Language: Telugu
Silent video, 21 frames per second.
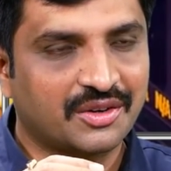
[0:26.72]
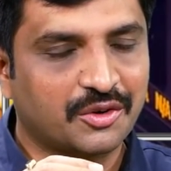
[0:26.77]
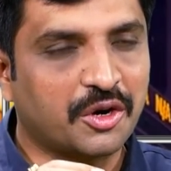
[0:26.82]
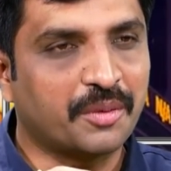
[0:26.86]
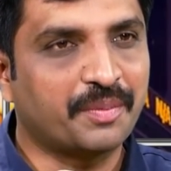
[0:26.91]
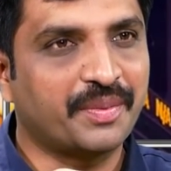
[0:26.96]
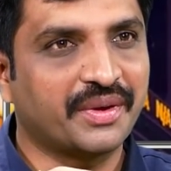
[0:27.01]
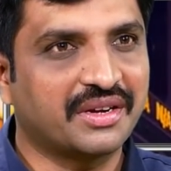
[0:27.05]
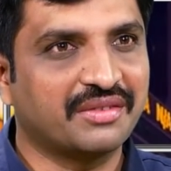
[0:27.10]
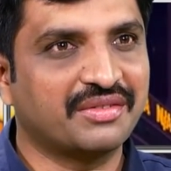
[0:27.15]

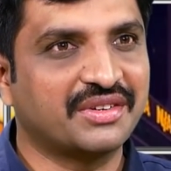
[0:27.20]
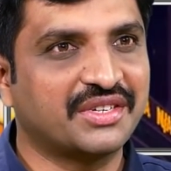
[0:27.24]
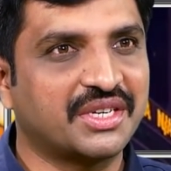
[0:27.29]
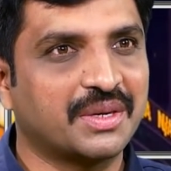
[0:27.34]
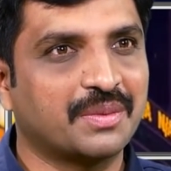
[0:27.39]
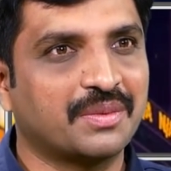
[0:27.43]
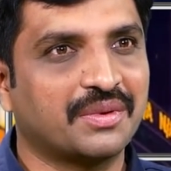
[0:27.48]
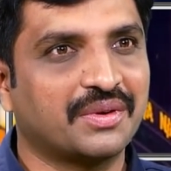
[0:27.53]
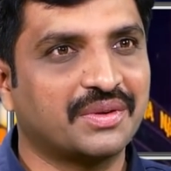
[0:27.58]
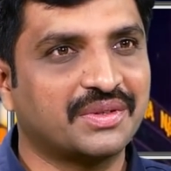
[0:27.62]
టాపిక్
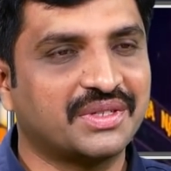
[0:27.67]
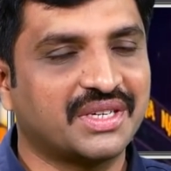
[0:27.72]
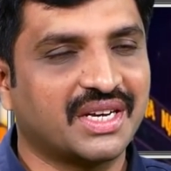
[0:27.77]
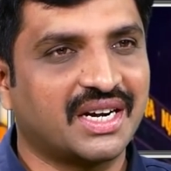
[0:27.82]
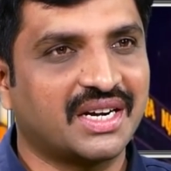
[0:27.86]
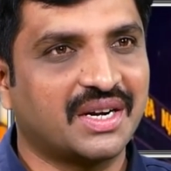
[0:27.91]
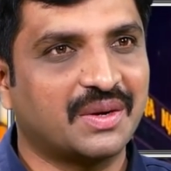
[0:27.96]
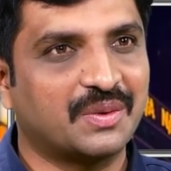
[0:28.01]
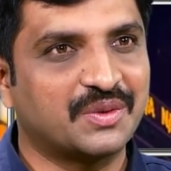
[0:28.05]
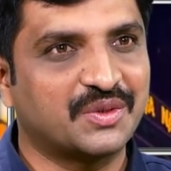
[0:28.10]
విషయంలో
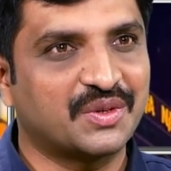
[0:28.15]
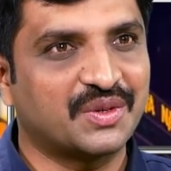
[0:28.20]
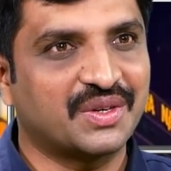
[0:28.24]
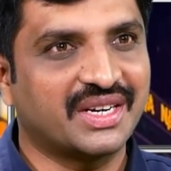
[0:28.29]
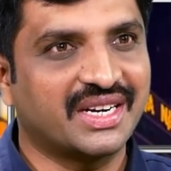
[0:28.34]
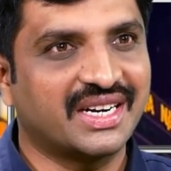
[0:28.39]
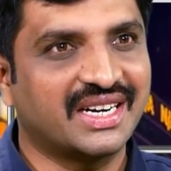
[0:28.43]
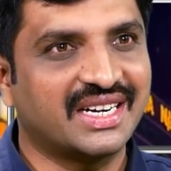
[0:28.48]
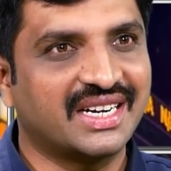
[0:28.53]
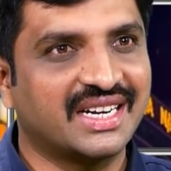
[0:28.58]
చాలా డౌట్స్
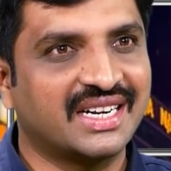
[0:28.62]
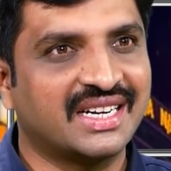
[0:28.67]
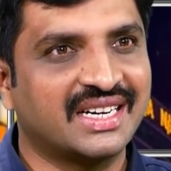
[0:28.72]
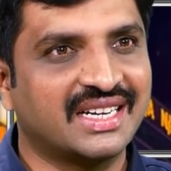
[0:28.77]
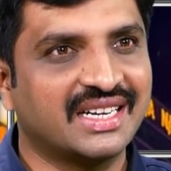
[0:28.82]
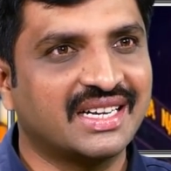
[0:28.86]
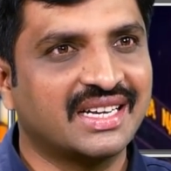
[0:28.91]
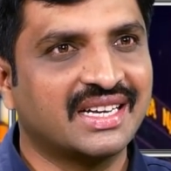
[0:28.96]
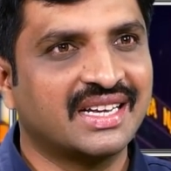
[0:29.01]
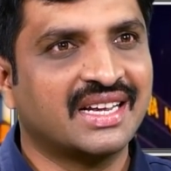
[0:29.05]
ఉన్నాయండి
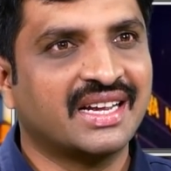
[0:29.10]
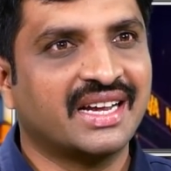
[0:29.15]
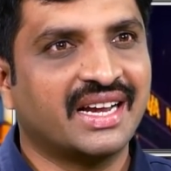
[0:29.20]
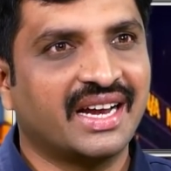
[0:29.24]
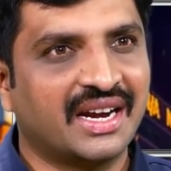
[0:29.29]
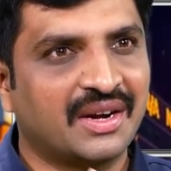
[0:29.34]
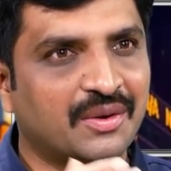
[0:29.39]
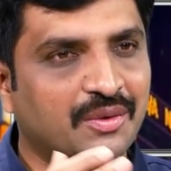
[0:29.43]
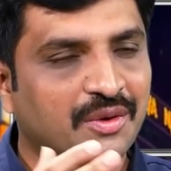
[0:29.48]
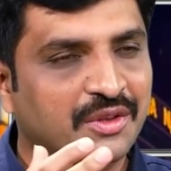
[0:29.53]
అండి
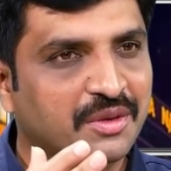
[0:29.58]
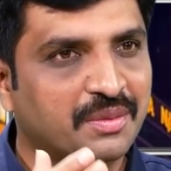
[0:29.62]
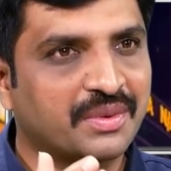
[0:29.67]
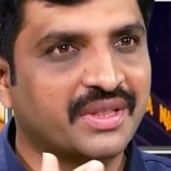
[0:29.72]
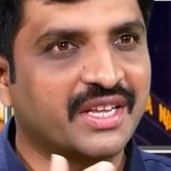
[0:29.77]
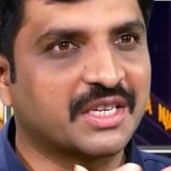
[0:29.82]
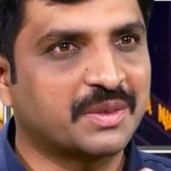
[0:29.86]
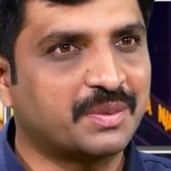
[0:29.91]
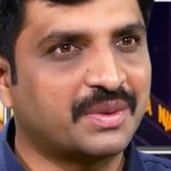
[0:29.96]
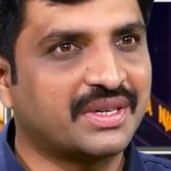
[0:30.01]
అండ్
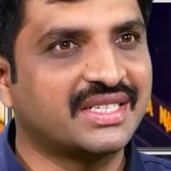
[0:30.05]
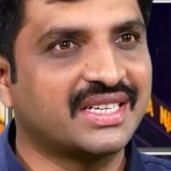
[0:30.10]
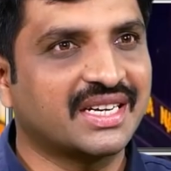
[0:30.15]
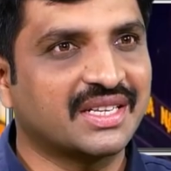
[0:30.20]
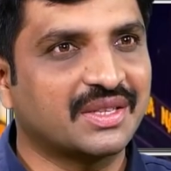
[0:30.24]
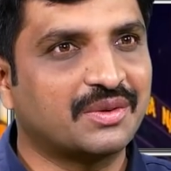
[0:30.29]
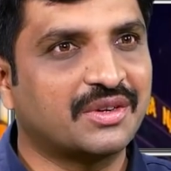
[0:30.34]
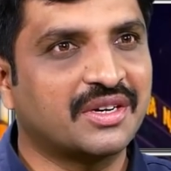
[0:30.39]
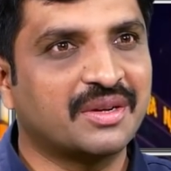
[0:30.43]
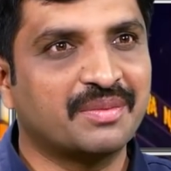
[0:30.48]
కొంతమంది ఎక్స్పర్ట్
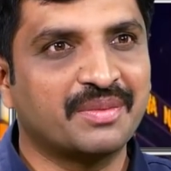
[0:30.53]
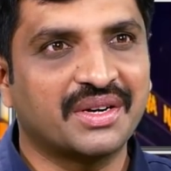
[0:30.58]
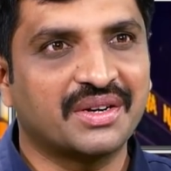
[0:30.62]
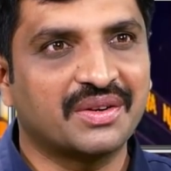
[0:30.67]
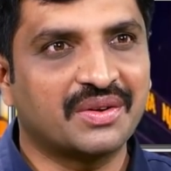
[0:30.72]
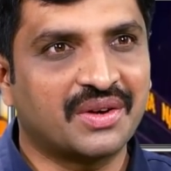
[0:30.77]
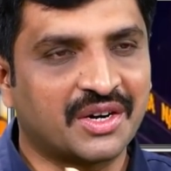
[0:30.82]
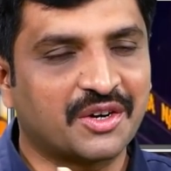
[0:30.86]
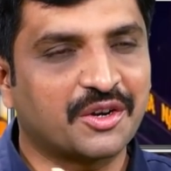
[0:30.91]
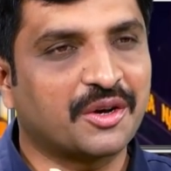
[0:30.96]
చేత కూడా
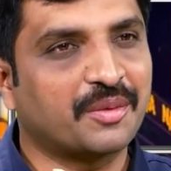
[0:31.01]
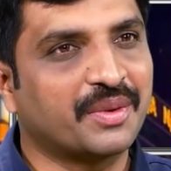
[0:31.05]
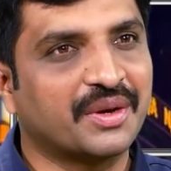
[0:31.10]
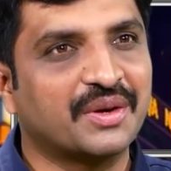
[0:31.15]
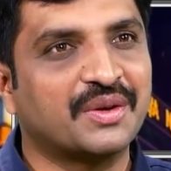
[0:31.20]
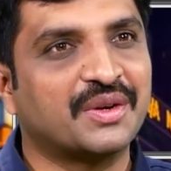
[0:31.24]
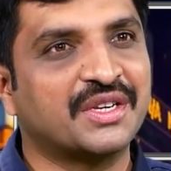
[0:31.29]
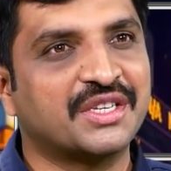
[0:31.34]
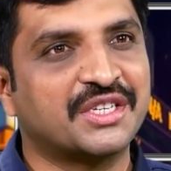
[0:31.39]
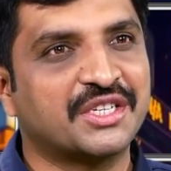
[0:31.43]
మీరు ఆ
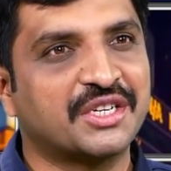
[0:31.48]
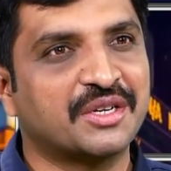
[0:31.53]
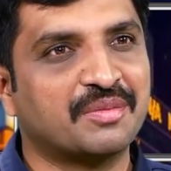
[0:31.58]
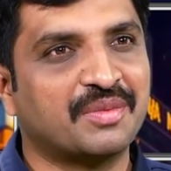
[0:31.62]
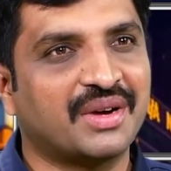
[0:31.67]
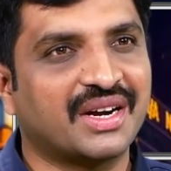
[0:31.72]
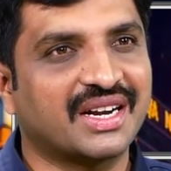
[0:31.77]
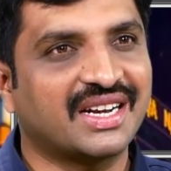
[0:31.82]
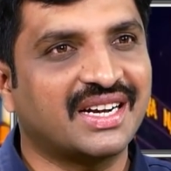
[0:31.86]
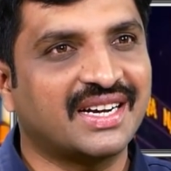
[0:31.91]
టాపిక్ గురించి
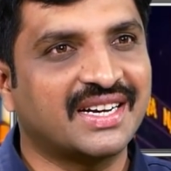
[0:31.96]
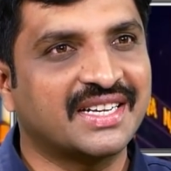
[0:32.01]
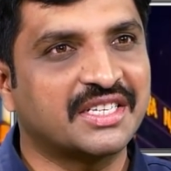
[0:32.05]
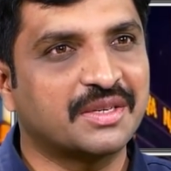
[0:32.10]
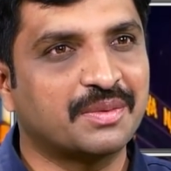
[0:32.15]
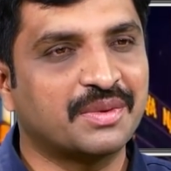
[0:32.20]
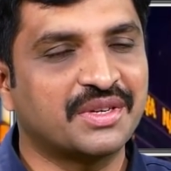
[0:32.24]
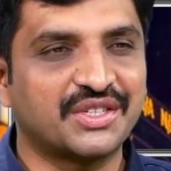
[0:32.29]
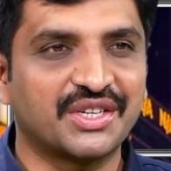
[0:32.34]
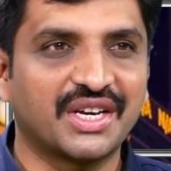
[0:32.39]

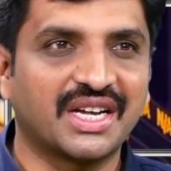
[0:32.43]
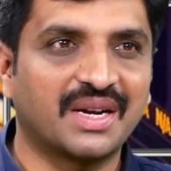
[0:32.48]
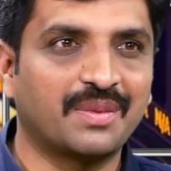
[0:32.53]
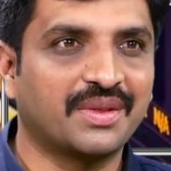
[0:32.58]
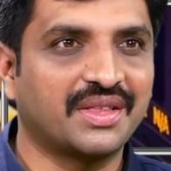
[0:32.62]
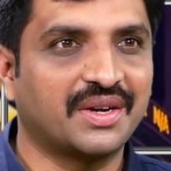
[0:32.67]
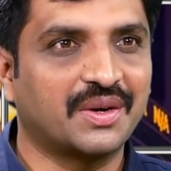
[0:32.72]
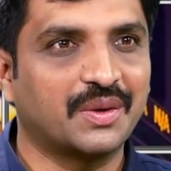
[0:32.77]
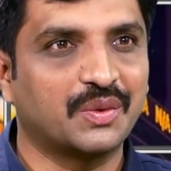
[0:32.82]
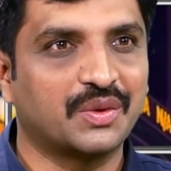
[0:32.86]
మాట్లాడించమని
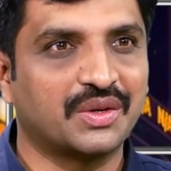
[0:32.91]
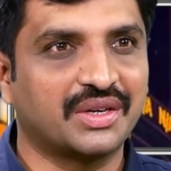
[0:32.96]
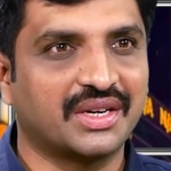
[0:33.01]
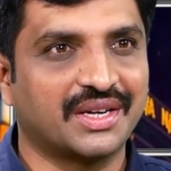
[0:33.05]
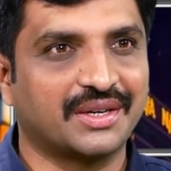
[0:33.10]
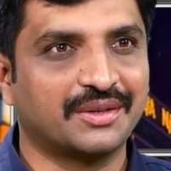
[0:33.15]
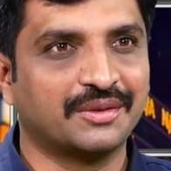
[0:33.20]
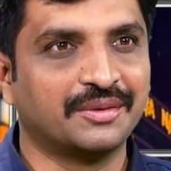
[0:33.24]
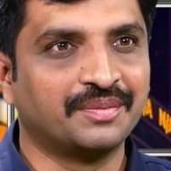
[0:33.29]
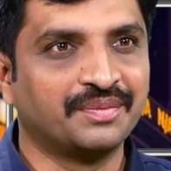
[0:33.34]
చాలామంది
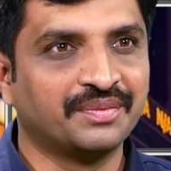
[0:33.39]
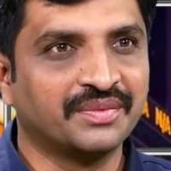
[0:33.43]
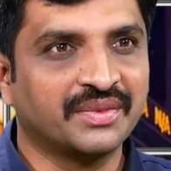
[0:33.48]
అడుగుతుంటారు